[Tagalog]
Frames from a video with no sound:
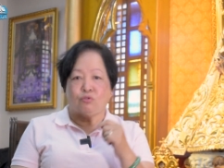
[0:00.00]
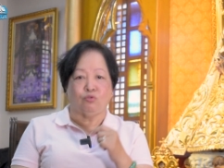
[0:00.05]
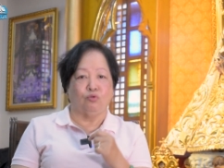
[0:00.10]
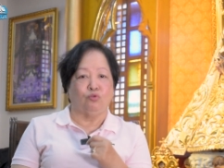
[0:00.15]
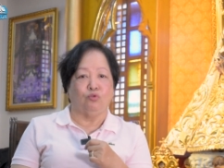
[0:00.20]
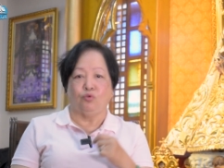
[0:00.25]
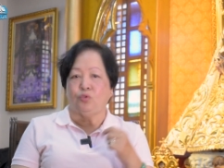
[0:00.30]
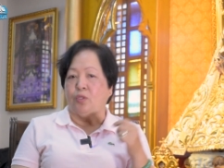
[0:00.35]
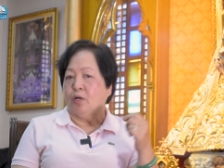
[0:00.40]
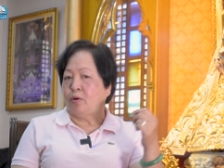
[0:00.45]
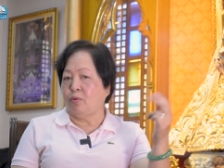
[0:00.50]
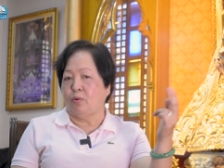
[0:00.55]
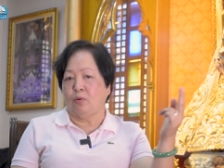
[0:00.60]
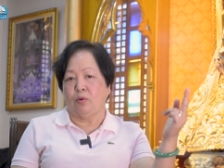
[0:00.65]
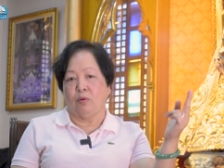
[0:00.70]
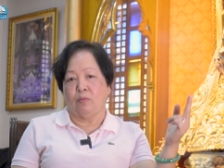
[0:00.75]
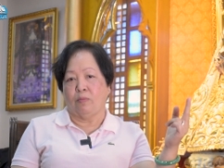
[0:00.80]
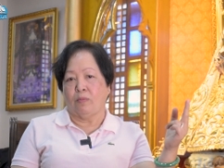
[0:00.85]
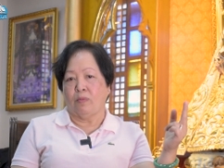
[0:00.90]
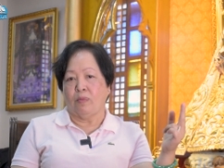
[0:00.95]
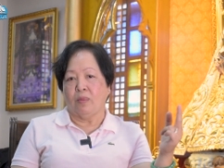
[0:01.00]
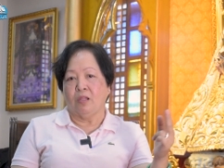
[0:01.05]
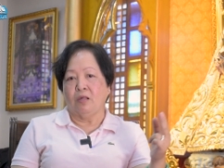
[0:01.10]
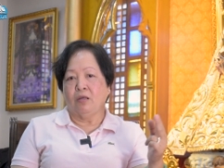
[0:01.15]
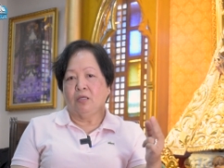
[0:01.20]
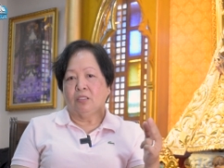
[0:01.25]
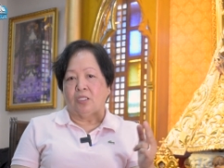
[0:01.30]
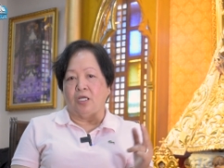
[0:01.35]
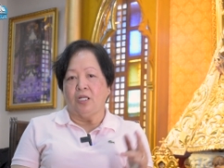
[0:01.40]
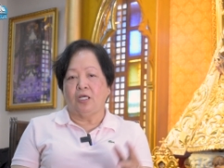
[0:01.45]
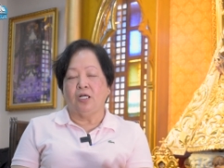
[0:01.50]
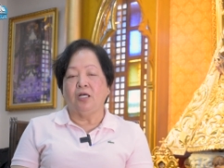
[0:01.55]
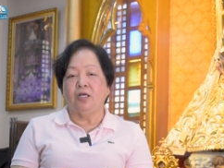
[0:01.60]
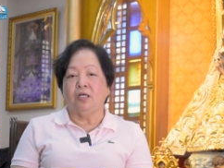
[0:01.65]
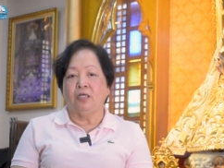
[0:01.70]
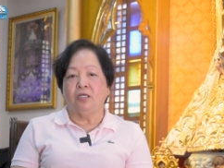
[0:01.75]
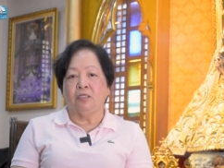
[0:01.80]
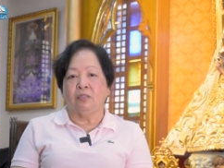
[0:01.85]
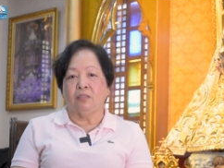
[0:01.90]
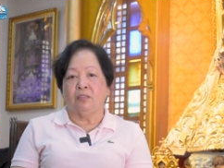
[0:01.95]
sunod ako. Talagang
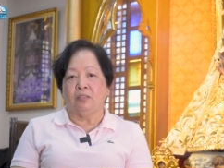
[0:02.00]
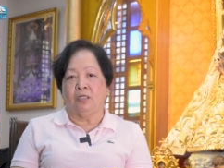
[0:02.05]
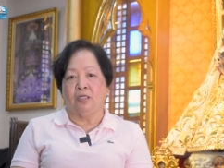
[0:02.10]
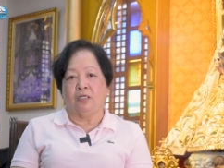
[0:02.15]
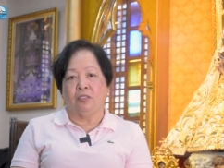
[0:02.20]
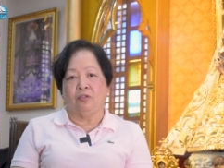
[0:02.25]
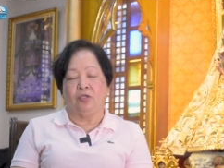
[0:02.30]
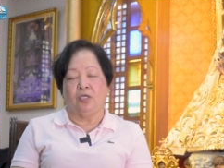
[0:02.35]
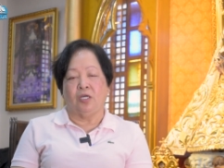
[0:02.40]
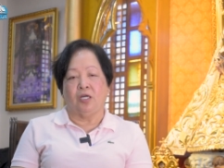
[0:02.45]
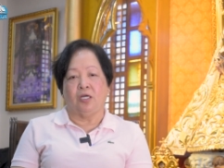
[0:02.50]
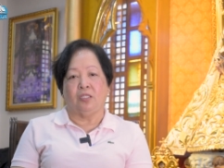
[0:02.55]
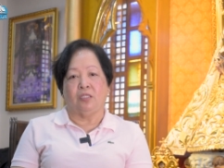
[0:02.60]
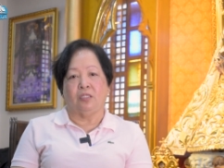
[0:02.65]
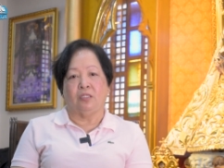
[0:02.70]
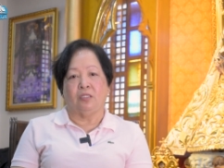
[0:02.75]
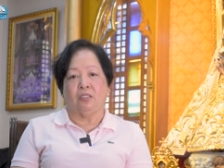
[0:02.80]
ano yan,